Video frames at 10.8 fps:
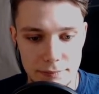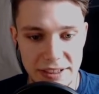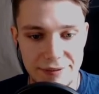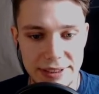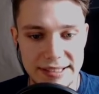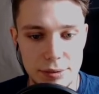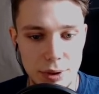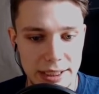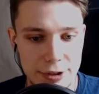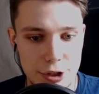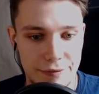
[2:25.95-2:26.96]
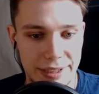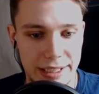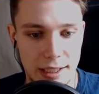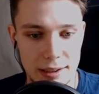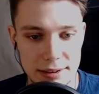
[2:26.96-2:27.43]
was willst du denn jetzt schon
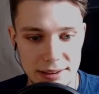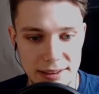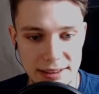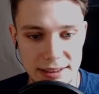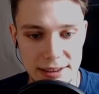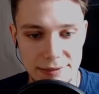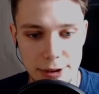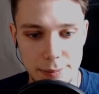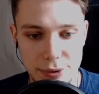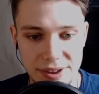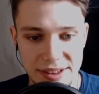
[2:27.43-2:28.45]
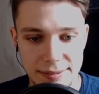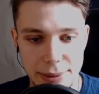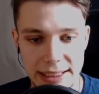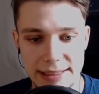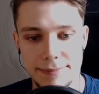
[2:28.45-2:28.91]
wieder? Das ist, ich will doch bloß diesen
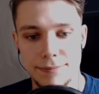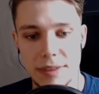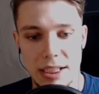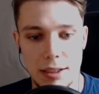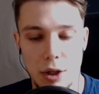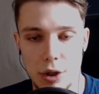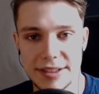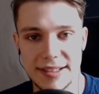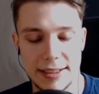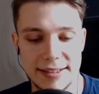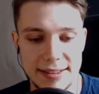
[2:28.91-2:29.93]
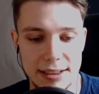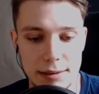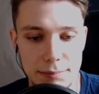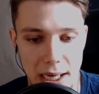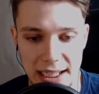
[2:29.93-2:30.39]
beiden äh, Hölzer jetzt
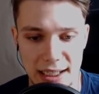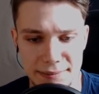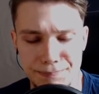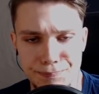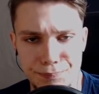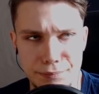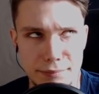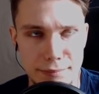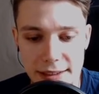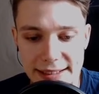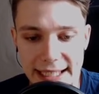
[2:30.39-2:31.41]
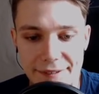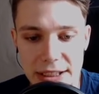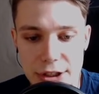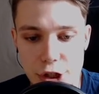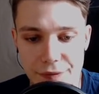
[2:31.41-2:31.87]
hier baggern. Oh, der
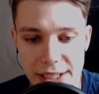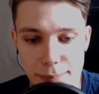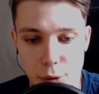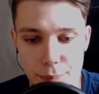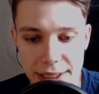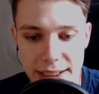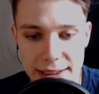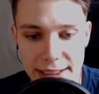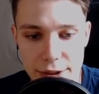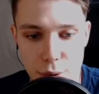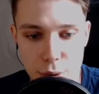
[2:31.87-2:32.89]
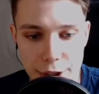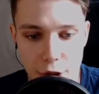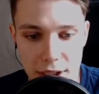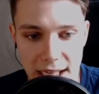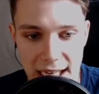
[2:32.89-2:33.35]
will schon wieder probieren. Ich tue dir
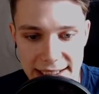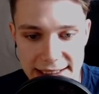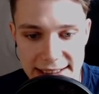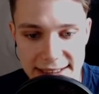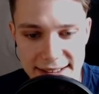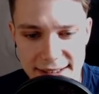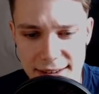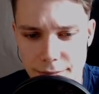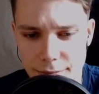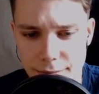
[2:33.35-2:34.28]
doch gar nichts.